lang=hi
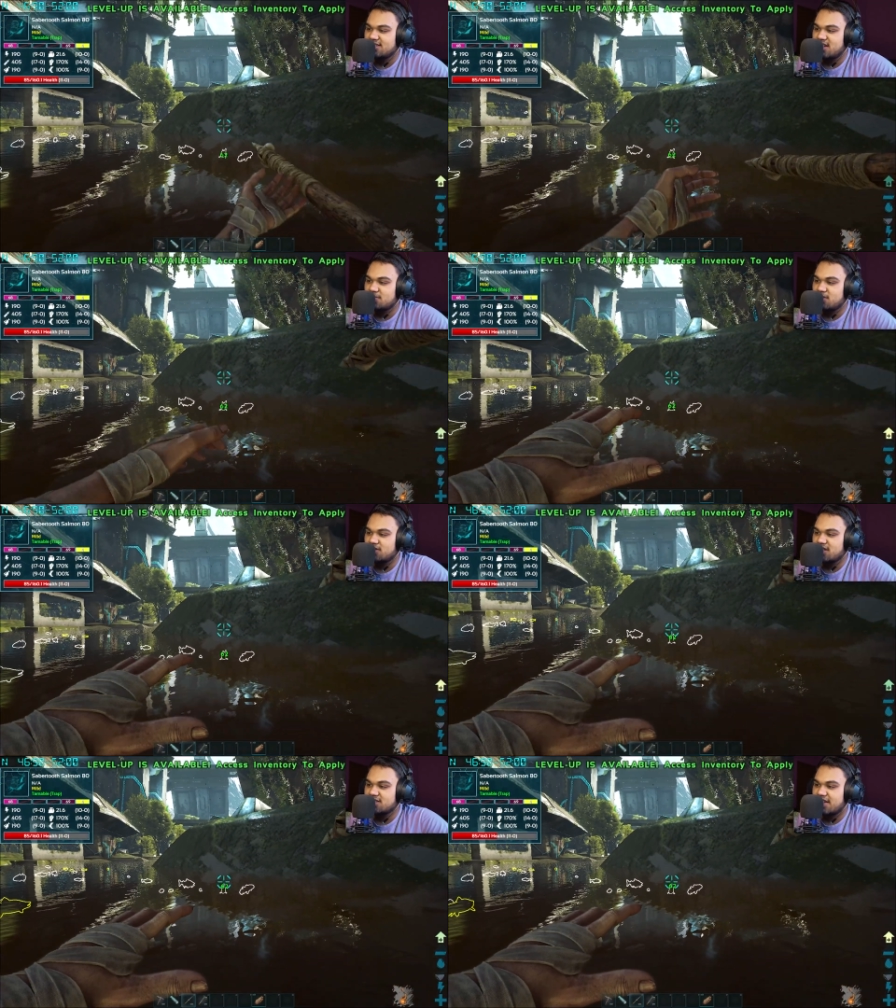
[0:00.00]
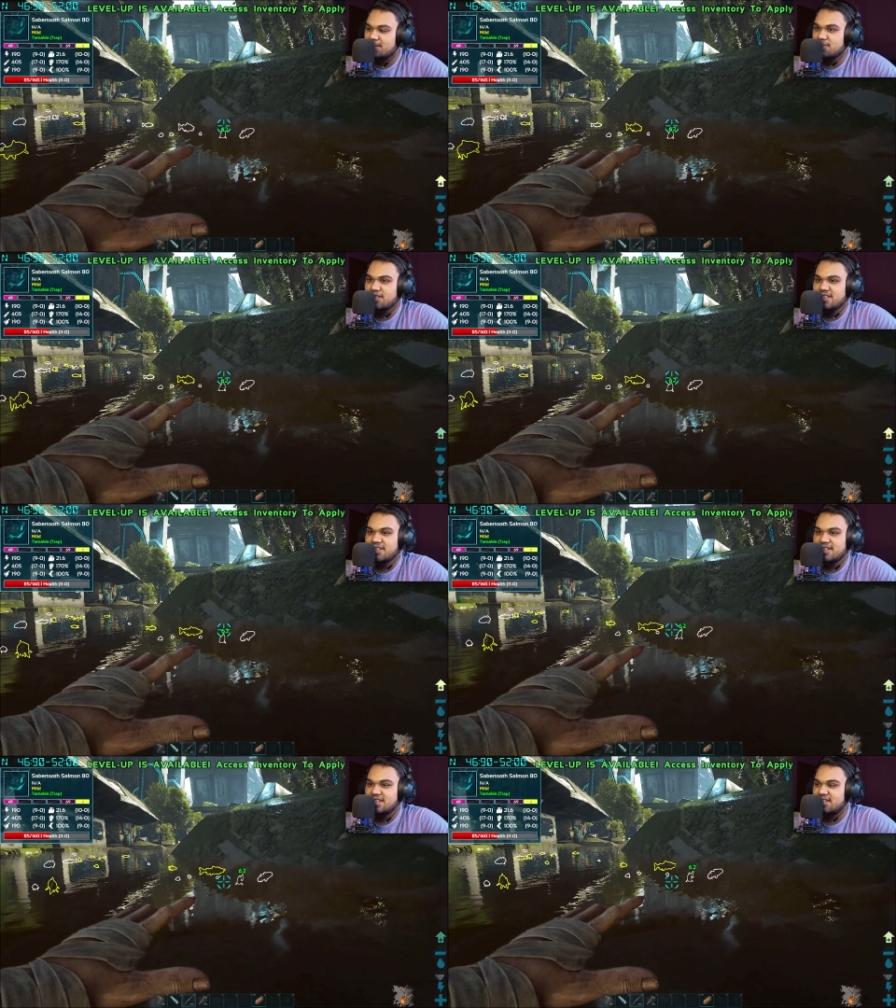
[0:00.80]
सलमान का सैलमोन ही
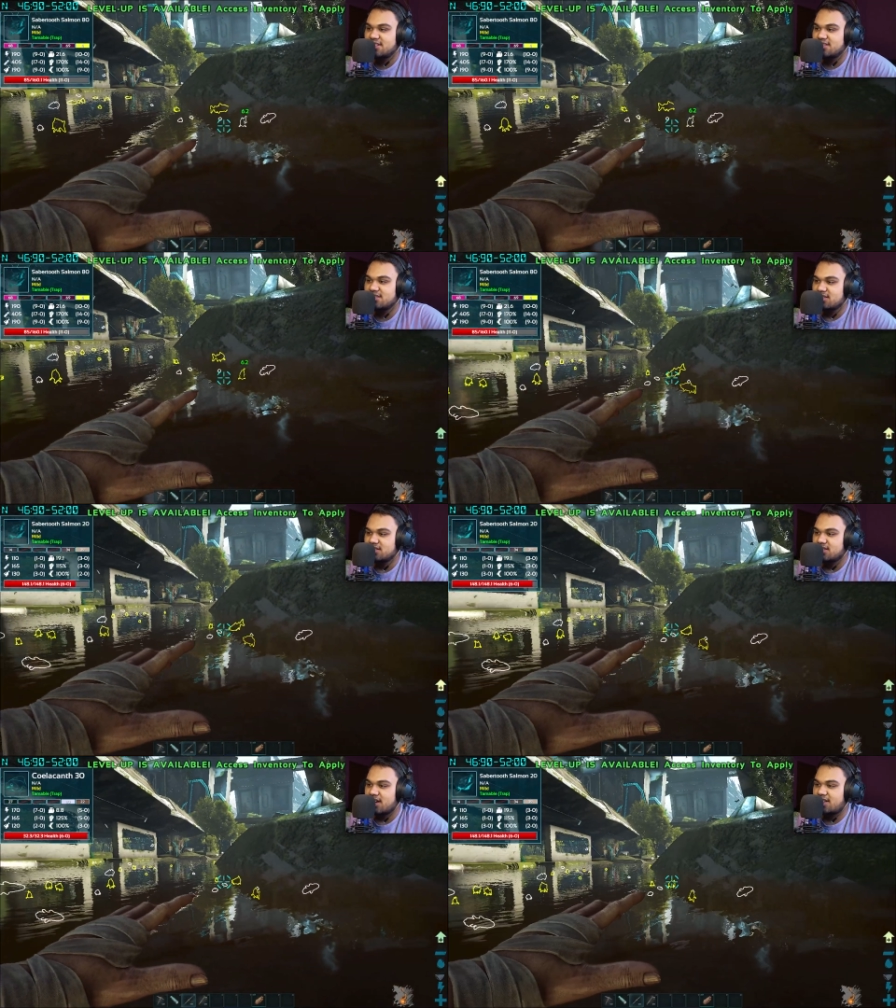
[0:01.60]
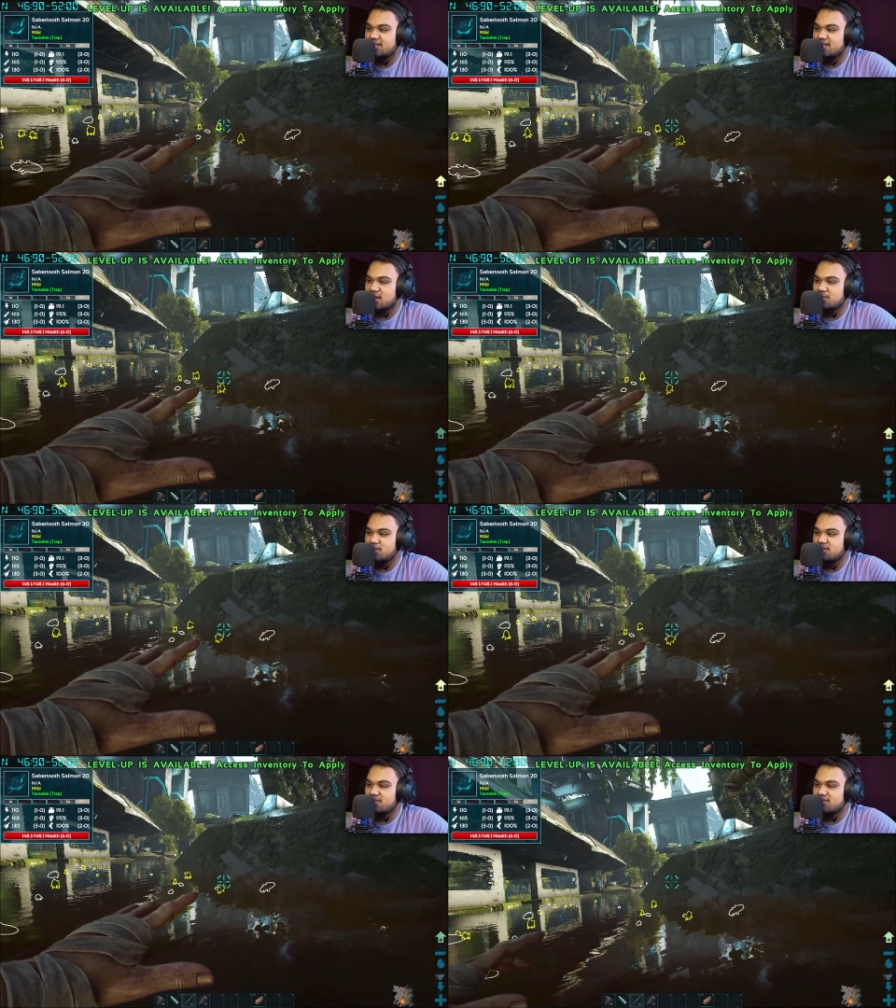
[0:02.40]
रहेगा सारे सैलमोन